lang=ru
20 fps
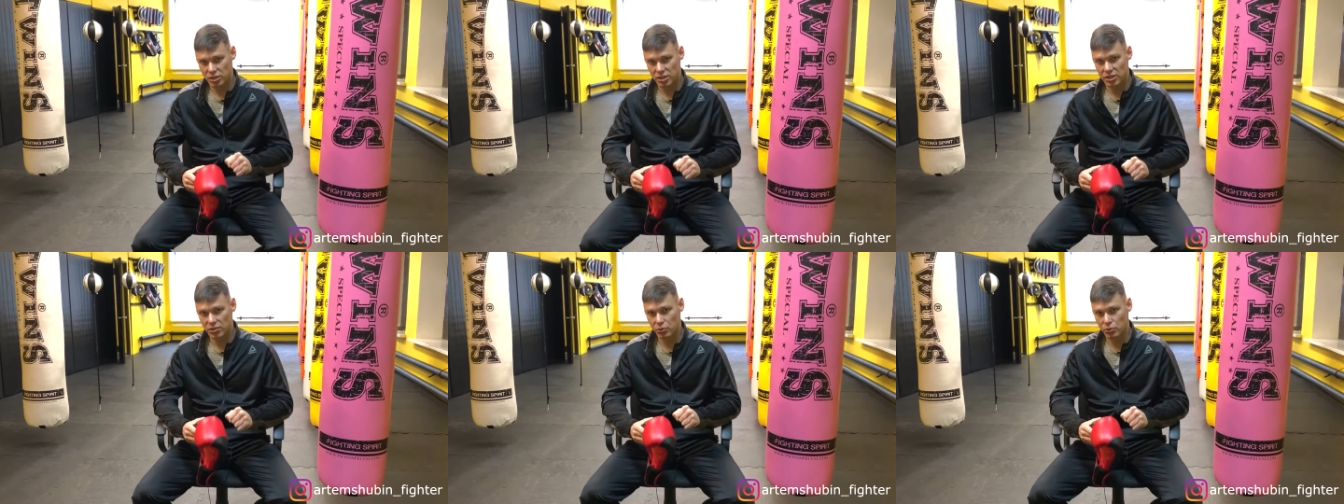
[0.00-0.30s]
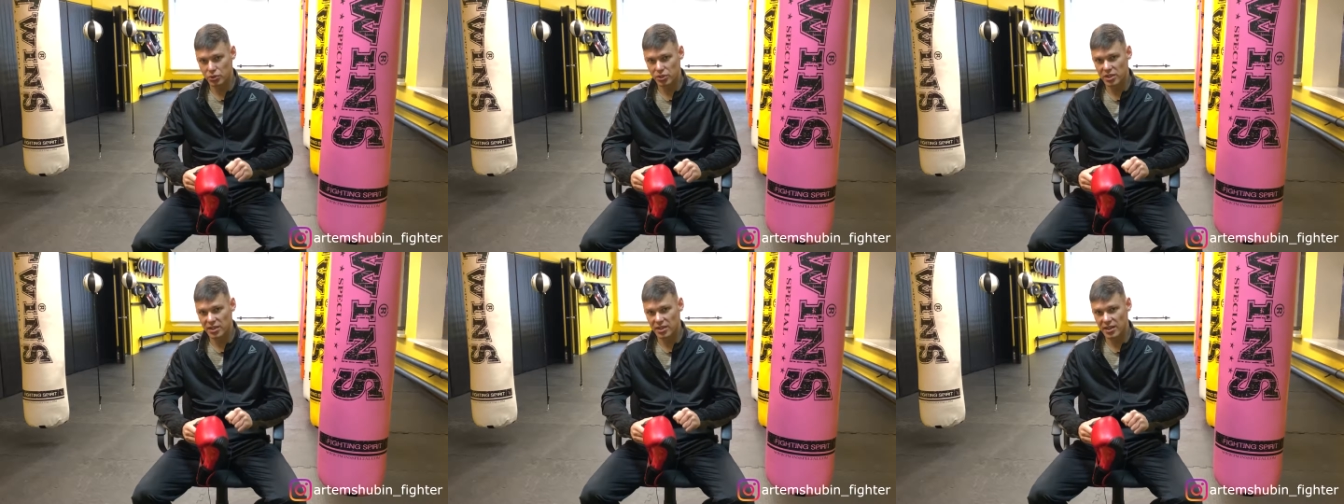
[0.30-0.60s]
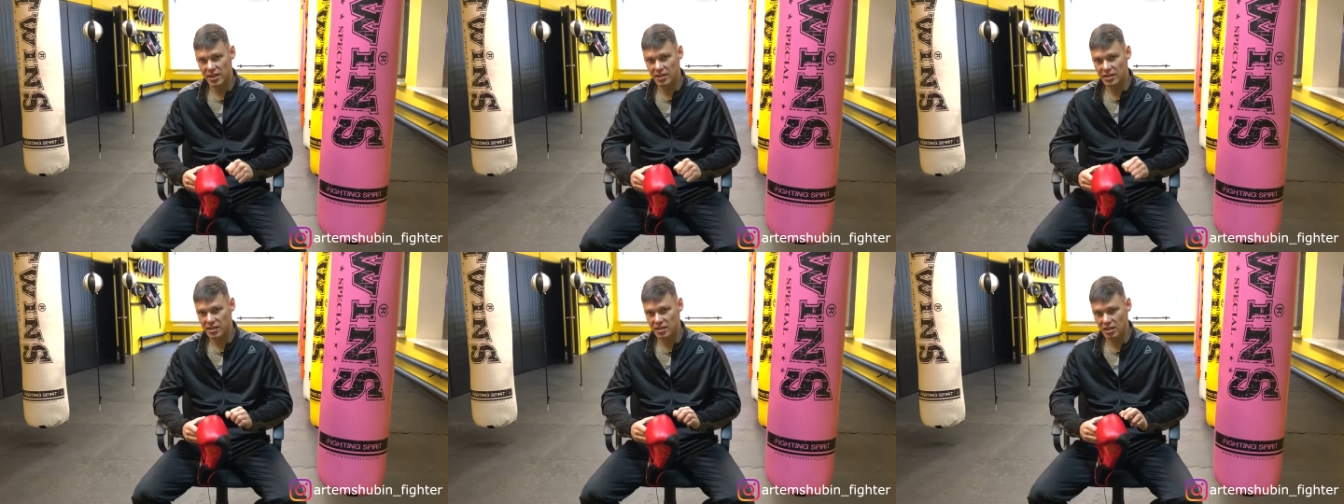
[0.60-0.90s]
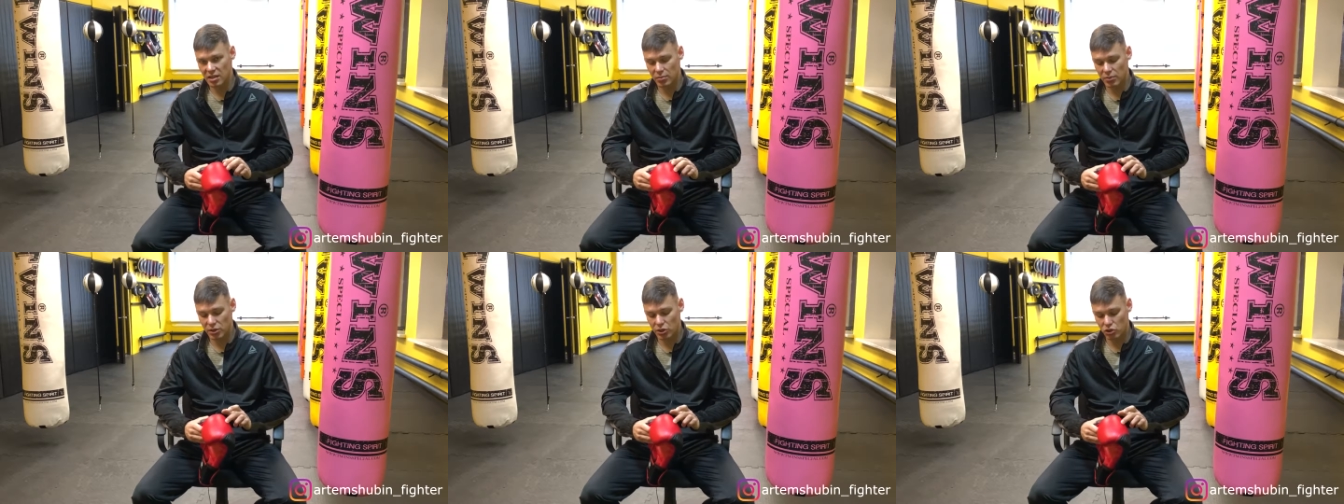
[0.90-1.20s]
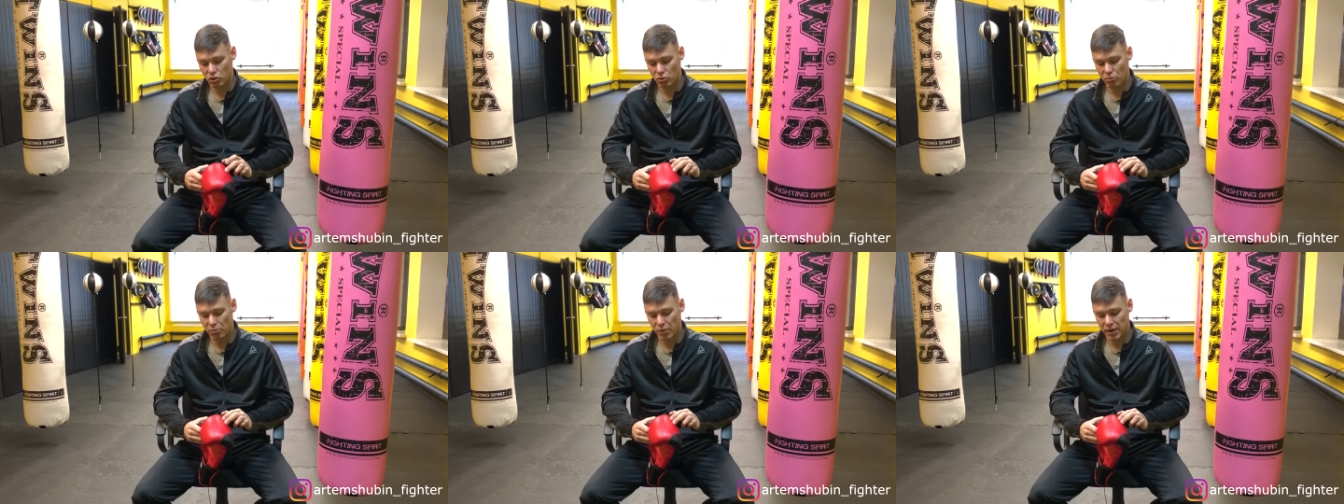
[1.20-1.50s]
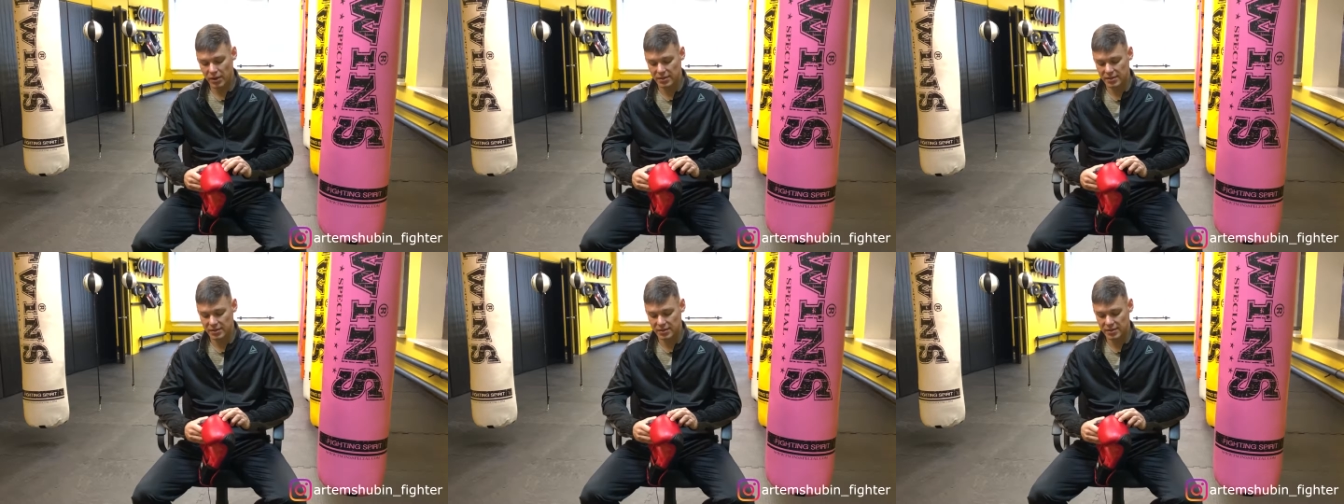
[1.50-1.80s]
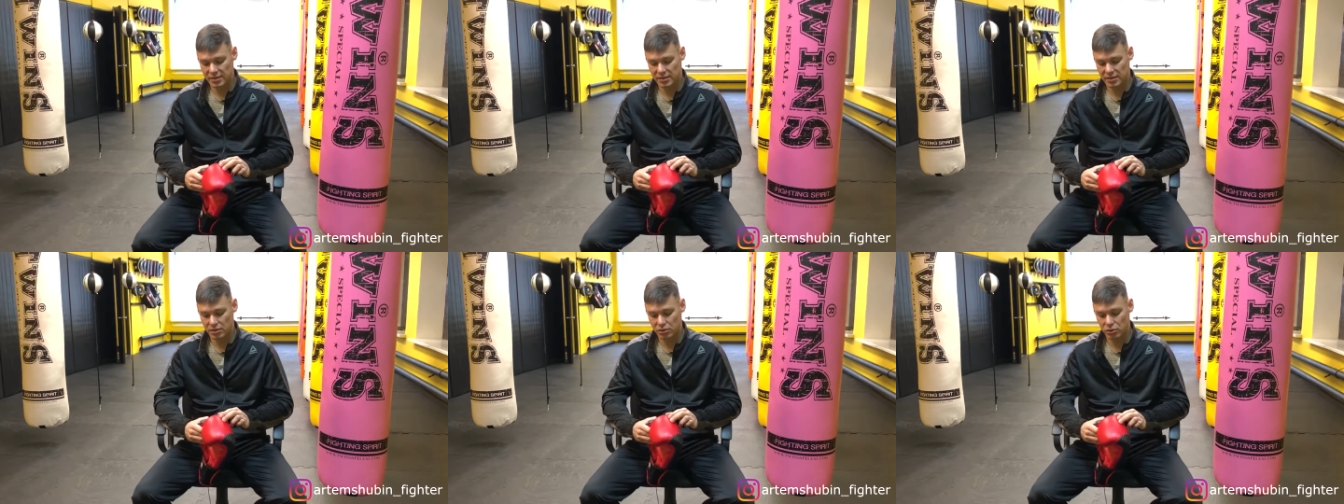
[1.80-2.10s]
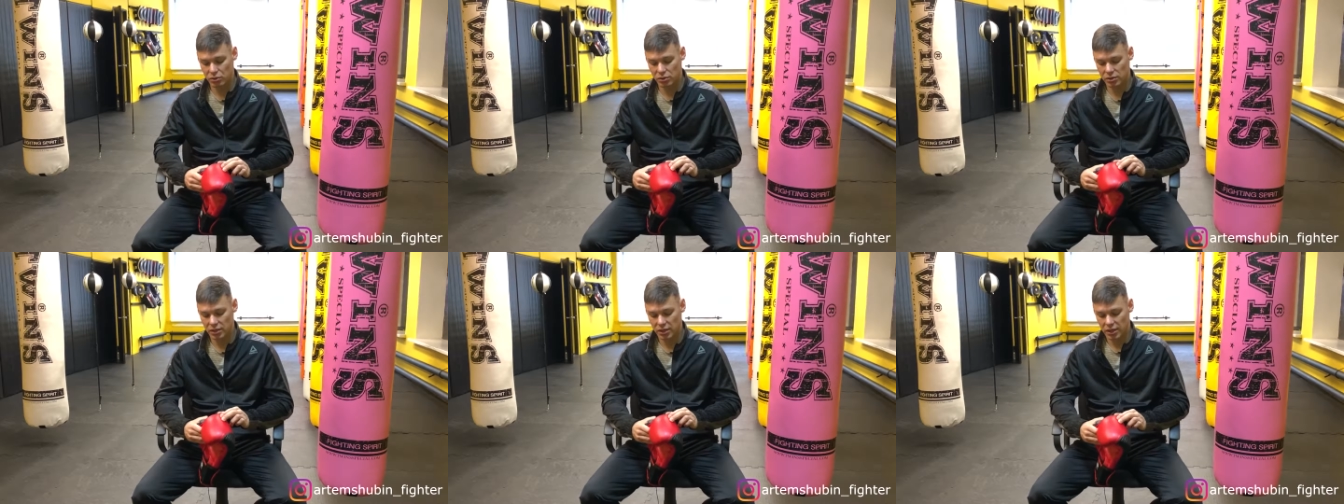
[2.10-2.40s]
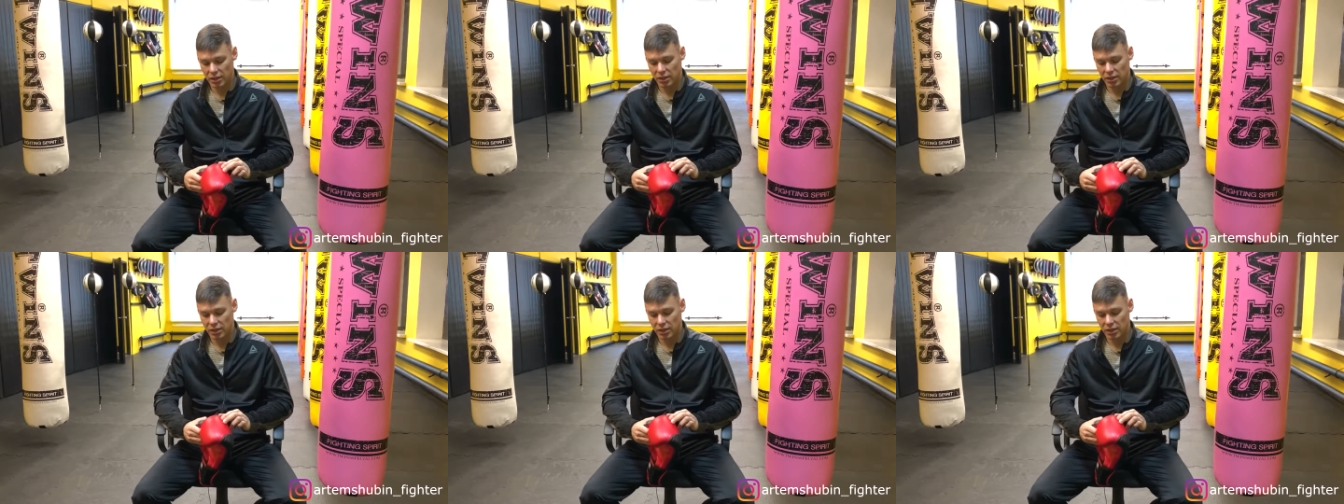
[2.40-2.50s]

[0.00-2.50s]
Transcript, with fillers: усиление на большом пальце здесь идет.